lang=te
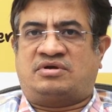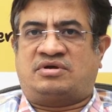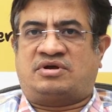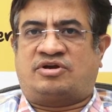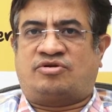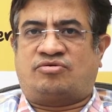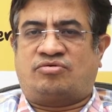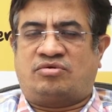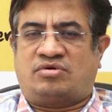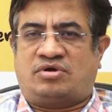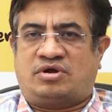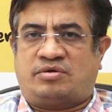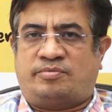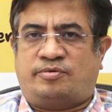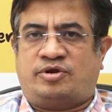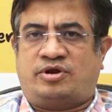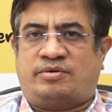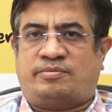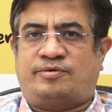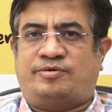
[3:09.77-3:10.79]
కంట్రోల్
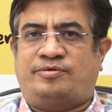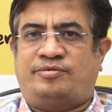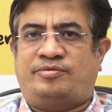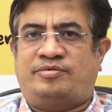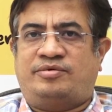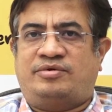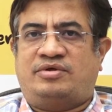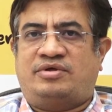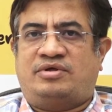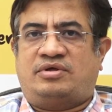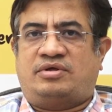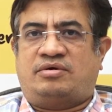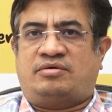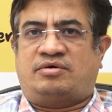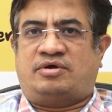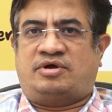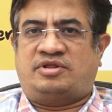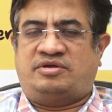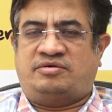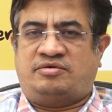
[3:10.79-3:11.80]
కాకపోయినప్పుడు
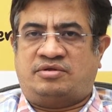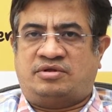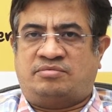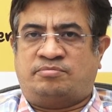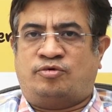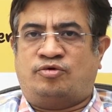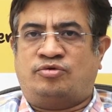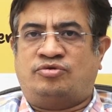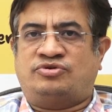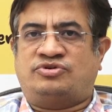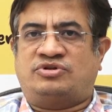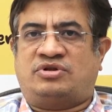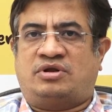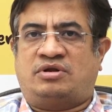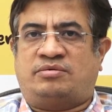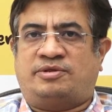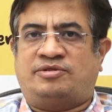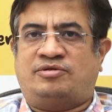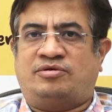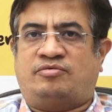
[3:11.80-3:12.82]
అది మూడు నుంచి
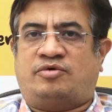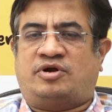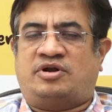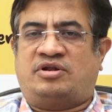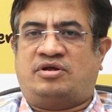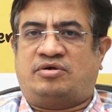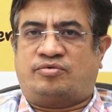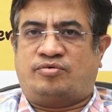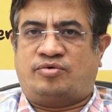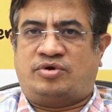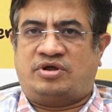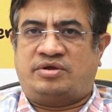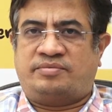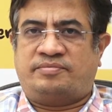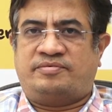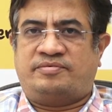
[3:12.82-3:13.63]
నాలుగు మందులు వాడినా కూడా